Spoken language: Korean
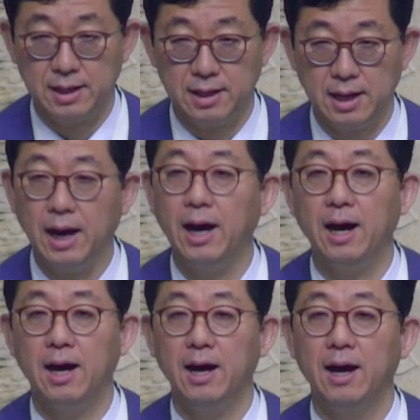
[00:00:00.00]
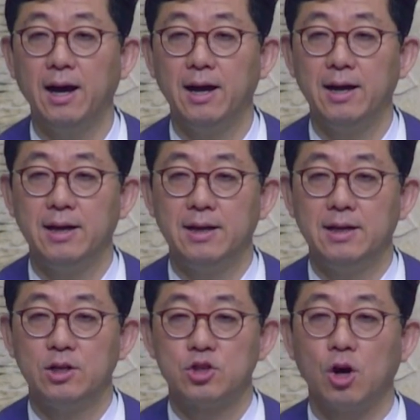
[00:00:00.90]
아,
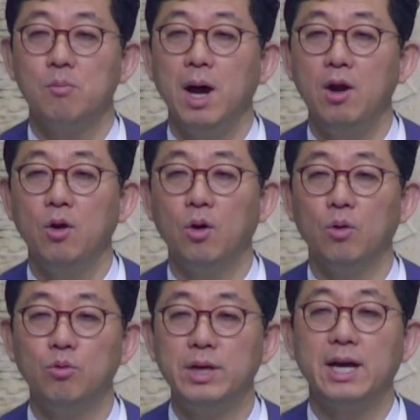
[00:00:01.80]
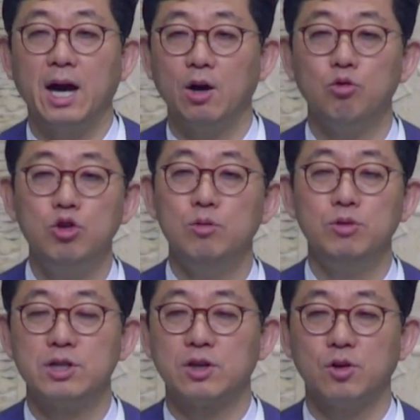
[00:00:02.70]
정말로 우리가
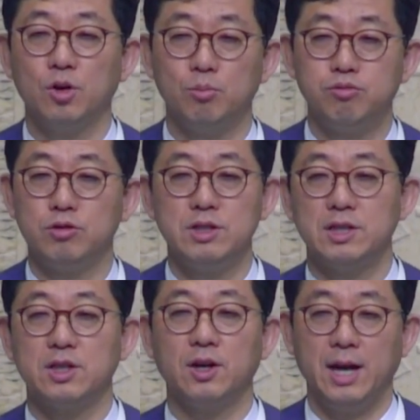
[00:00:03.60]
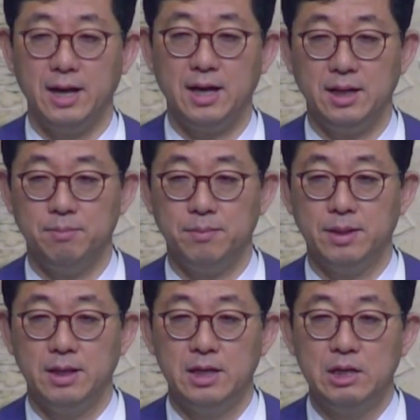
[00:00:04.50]
울부짖고 부르짖던 하나님,
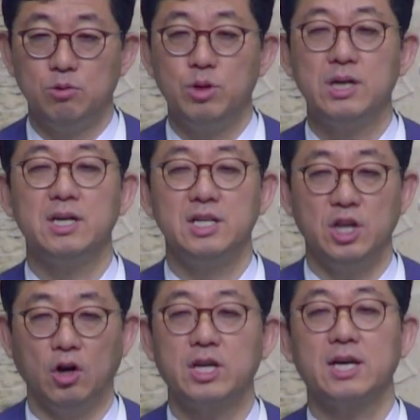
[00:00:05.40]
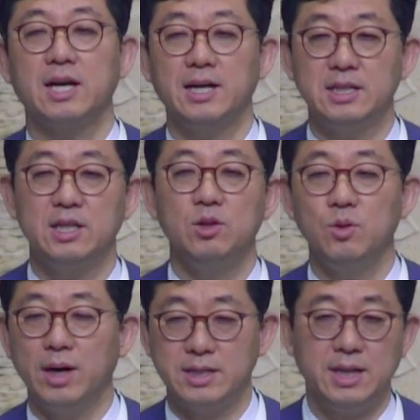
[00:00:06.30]
우리를 여기까지
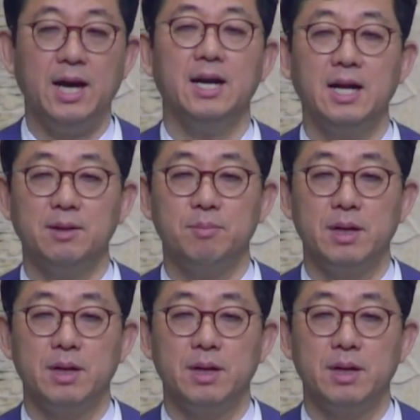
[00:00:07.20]
인도하신 하나님,